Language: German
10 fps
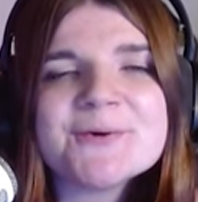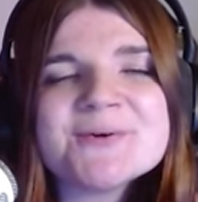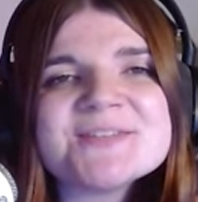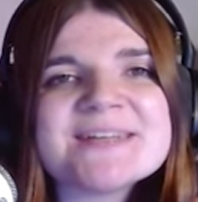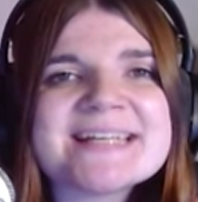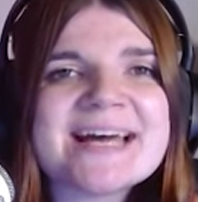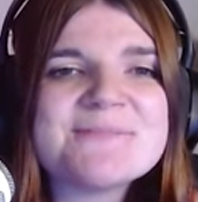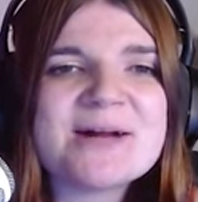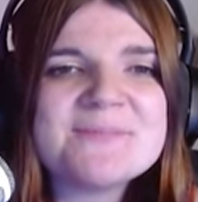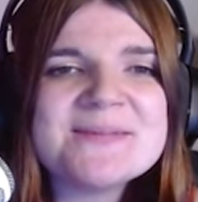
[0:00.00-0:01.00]
und wird
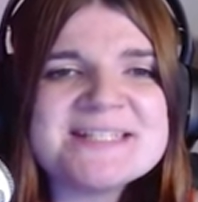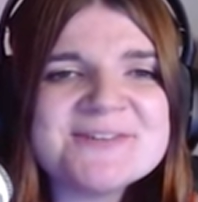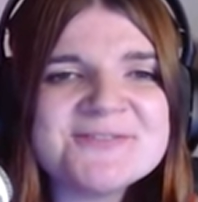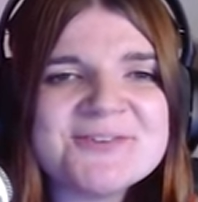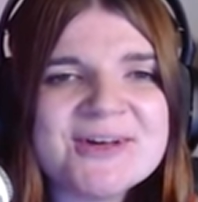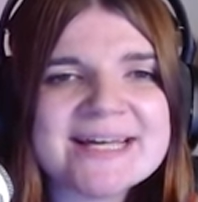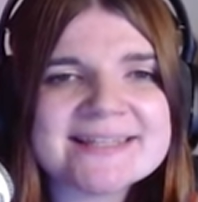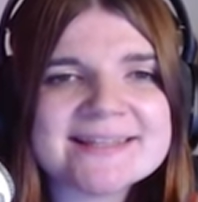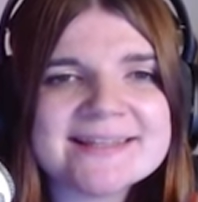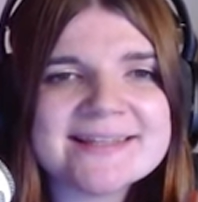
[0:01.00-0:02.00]
einmal mit ihr
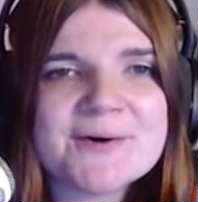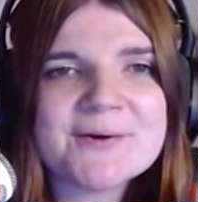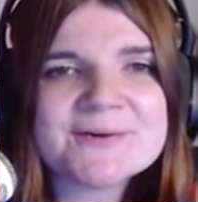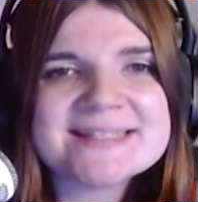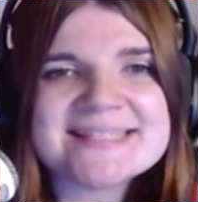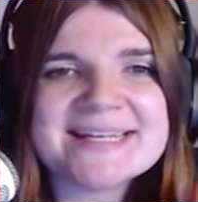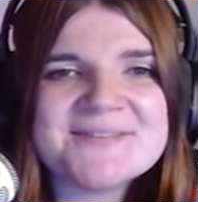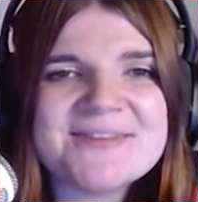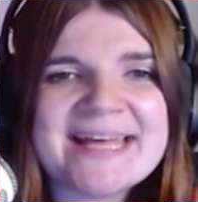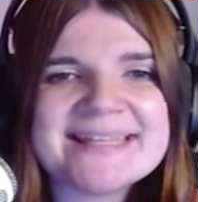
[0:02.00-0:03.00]
flirten und
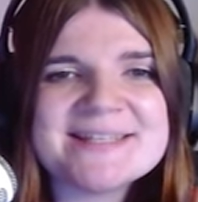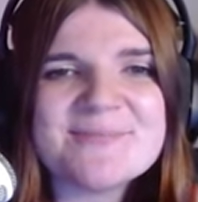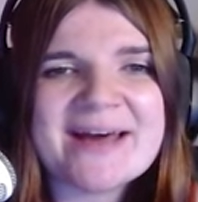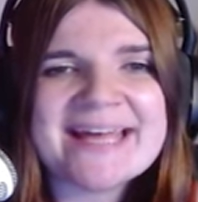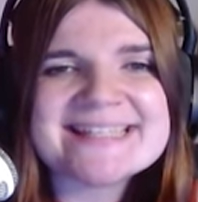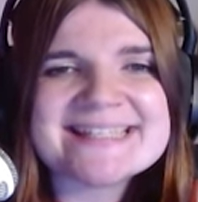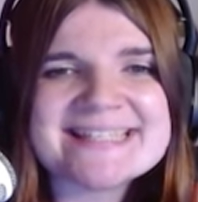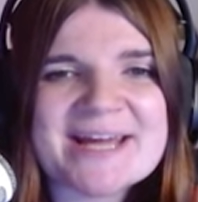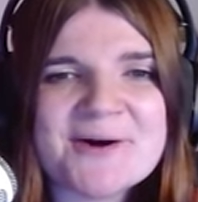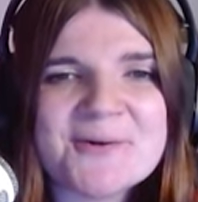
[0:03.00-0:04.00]
dann werden die beiden
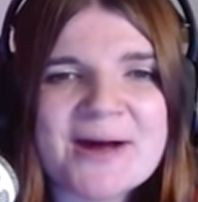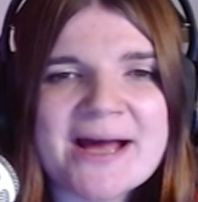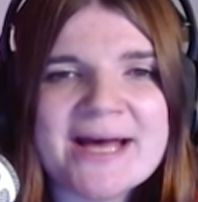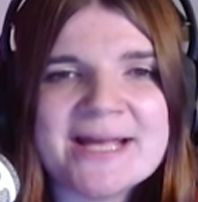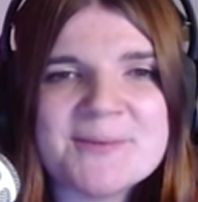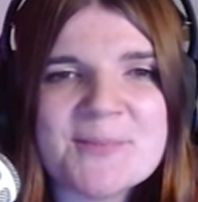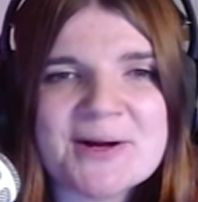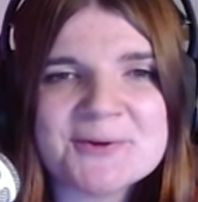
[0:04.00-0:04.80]
sich auch einmal